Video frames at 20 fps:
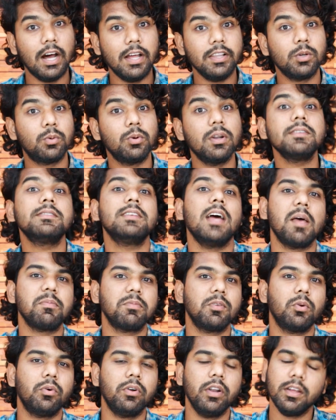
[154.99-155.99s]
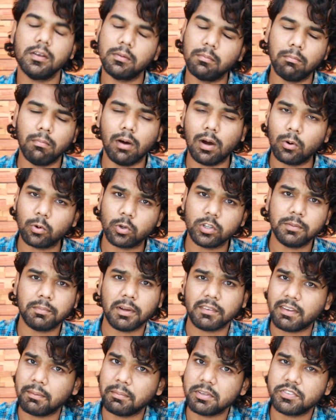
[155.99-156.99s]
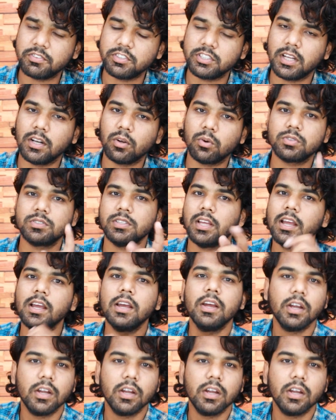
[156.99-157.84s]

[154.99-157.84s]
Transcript: అది కూడా శాంసంగ్ నుండి బాగుంటుంది పర్ఫార్మెన్స్ విషయానికి వస్తే